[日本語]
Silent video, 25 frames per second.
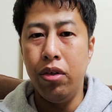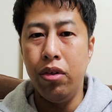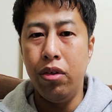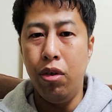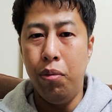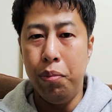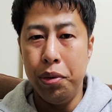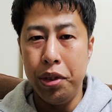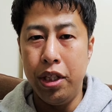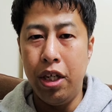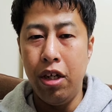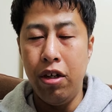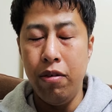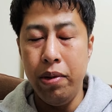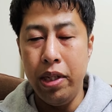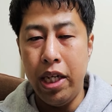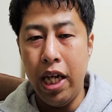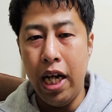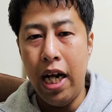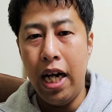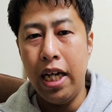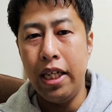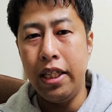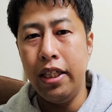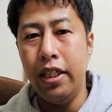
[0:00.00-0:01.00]
うと思ってるみたい
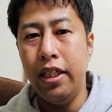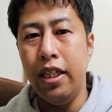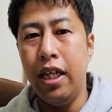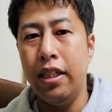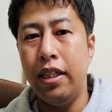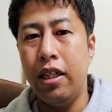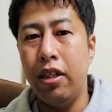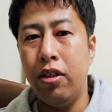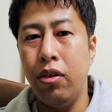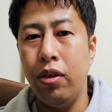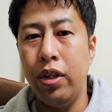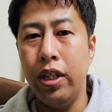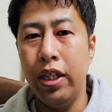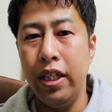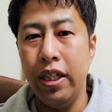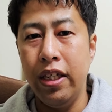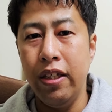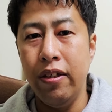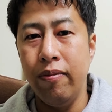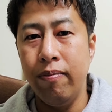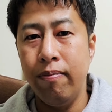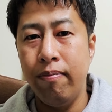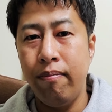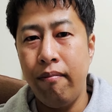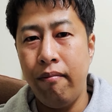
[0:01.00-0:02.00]
な話になった時
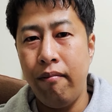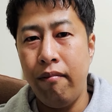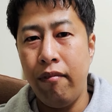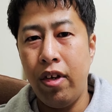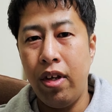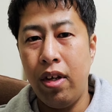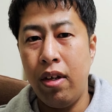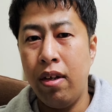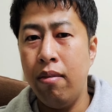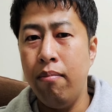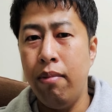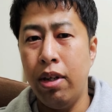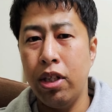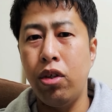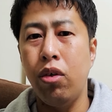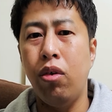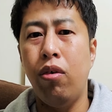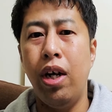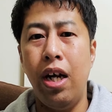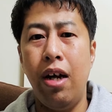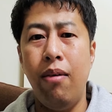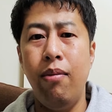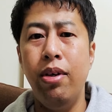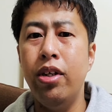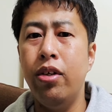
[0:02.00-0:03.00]
に、まあそこ
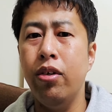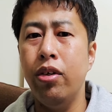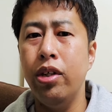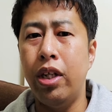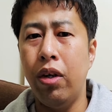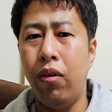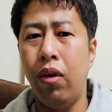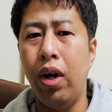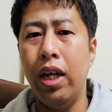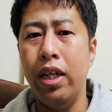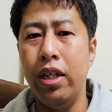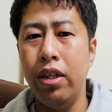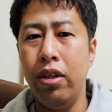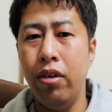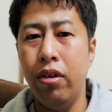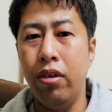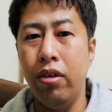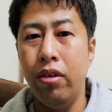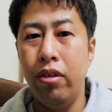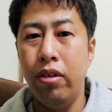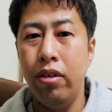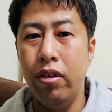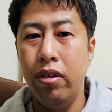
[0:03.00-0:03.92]
はやめといた方がいいと。